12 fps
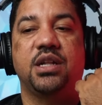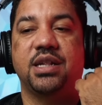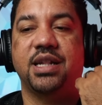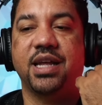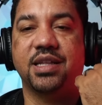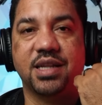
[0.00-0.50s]

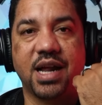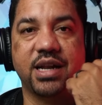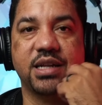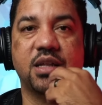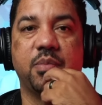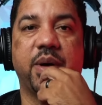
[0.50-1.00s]
de entrar a
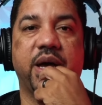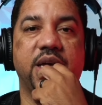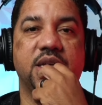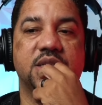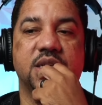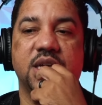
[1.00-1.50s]
este
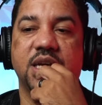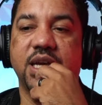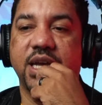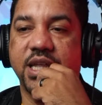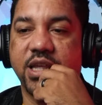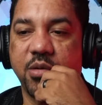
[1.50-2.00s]
país
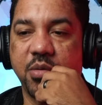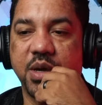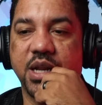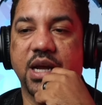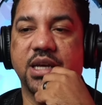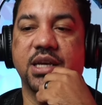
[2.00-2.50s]
y de
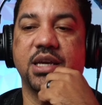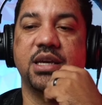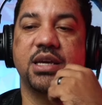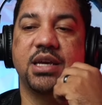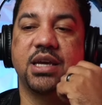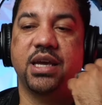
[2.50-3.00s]
vivir aquí
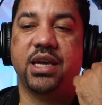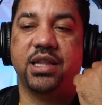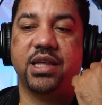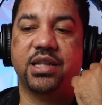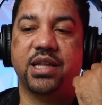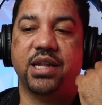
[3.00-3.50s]
y
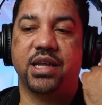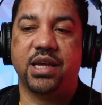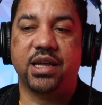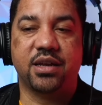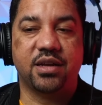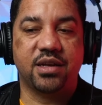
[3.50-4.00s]
de
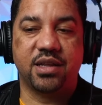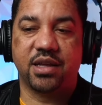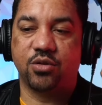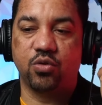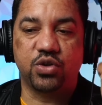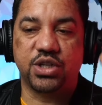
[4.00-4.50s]
tener y
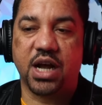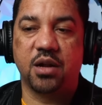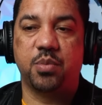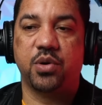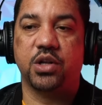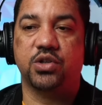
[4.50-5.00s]
luchar
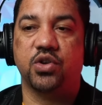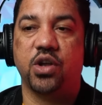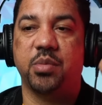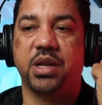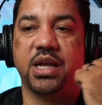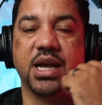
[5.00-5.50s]
por el sueño
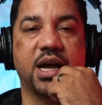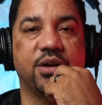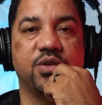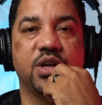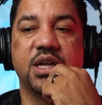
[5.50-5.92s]
americano.